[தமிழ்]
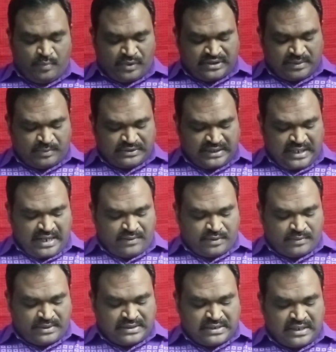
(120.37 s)
முத முதல்ல
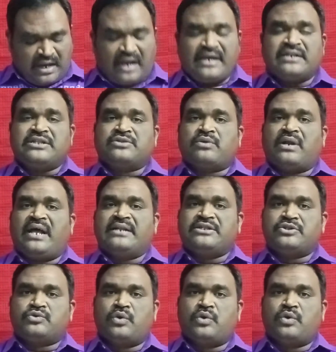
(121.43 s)
அவர் வந்து ஆயிரத்தி தொள்ளாயிரத்தி